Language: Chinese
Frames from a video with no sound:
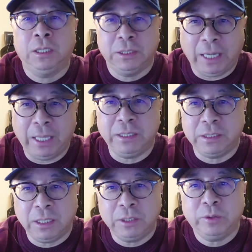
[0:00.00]
南
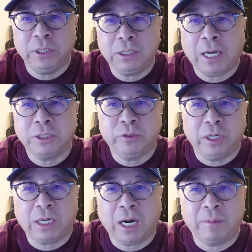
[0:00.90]
伊利诺伊大
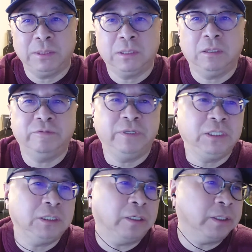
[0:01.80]
学 Carbondale 分
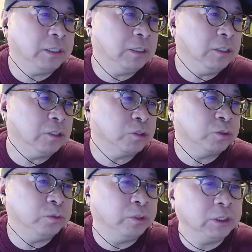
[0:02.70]
校的一个
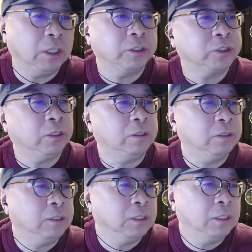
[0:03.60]
数学教授，